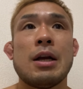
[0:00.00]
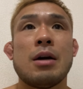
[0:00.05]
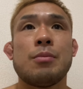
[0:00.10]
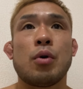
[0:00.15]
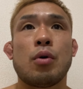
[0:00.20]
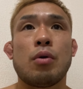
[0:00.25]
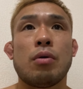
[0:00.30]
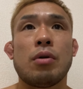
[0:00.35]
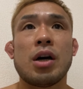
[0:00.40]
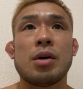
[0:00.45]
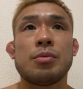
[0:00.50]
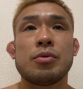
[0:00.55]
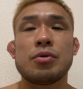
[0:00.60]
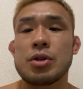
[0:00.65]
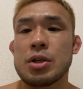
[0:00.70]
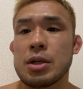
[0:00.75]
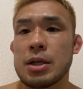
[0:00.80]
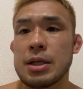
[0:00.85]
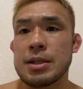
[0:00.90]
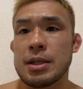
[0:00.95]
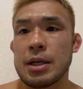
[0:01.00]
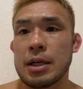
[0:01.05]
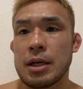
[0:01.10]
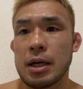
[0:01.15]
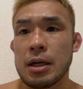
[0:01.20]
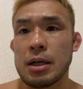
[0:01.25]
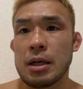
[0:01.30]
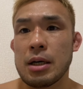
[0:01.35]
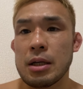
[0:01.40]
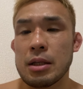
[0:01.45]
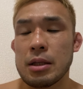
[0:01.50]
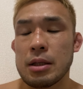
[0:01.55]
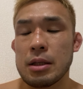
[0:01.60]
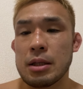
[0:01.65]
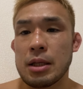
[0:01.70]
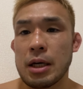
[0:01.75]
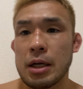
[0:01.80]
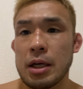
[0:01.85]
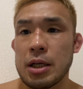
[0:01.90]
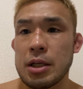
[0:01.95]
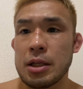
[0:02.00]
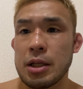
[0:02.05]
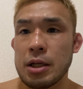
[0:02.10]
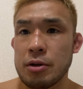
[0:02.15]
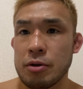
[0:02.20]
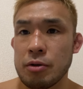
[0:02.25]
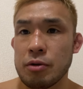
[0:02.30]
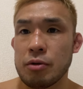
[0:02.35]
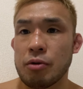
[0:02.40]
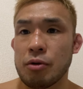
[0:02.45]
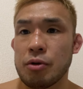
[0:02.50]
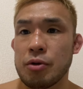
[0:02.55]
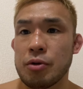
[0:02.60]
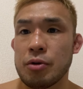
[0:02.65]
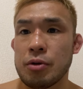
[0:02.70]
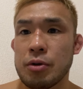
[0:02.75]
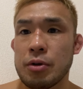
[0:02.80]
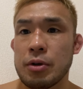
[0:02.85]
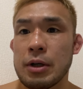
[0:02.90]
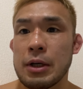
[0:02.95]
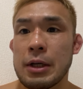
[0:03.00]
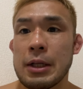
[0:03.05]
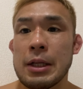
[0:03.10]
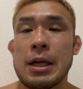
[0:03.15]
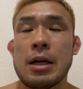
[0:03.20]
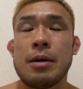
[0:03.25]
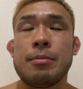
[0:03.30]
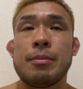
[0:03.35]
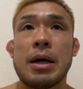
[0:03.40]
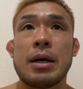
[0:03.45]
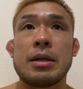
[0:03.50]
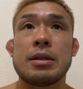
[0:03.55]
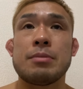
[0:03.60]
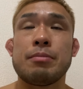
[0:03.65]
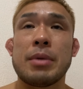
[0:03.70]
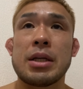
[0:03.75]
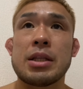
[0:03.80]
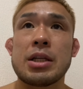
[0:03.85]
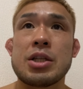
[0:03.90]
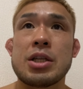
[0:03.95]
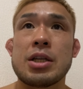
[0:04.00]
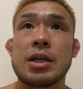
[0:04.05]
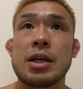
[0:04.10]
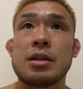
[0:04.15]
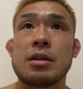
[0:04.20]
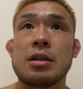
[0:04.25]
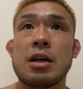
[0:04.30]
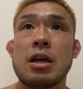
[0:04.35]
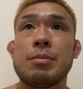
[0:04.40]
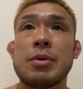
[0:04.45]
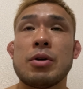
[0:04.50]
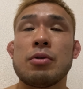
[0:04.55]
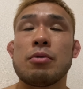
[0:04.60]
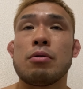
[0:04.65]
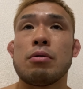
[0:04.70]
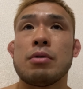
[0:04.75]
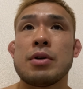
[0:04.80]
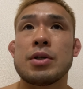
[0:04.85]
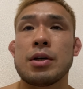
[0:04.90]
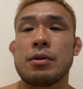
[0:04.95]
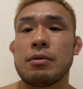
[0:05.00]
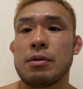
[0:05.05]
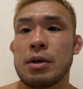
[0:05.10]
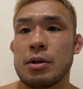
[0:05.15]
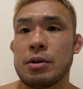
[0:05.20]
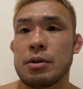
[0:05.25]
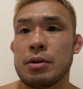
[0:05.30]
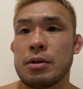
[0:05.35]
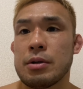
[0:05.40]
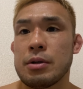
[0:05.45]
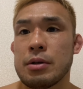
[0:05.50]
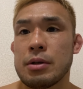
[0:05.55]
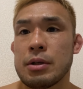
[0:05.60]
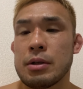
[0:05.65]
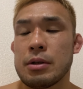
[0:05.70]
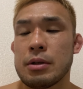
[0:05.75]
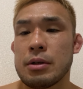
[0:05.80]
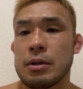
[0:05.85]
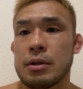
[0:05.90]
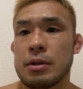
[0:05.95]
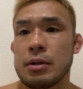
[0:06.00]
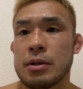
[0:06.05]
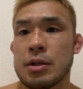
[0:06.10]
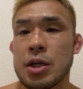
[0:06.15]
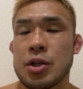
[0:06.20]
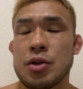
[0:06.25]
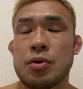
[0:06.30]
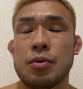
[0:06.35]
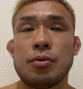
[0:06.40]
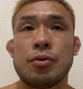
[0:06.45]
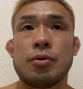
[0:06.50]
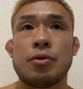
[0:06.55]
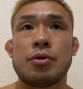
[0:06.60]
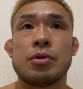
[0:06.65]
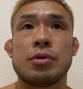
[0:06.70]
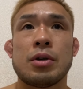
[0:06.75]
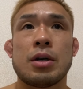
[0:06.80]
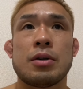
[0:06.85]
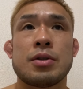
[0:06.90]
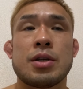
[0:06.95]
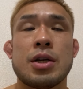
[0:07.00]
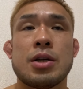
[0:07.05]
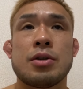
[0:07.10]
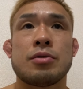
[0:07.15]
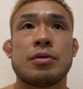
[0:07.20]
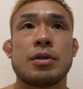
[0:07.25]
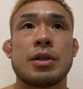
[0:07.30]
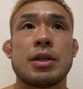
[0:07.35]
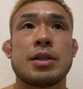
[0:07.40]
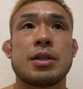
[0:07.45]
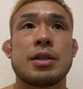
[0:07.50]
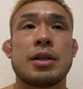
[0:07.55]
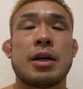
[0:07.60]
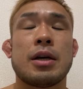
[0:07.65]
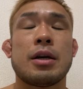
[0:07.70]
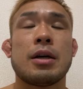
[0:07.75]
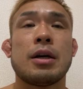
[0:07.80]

もう怖いもの知らずでガンガン打撃で来るという、まあまた違った意味の怖さのある、えー、殺傷能力のある選手でですね、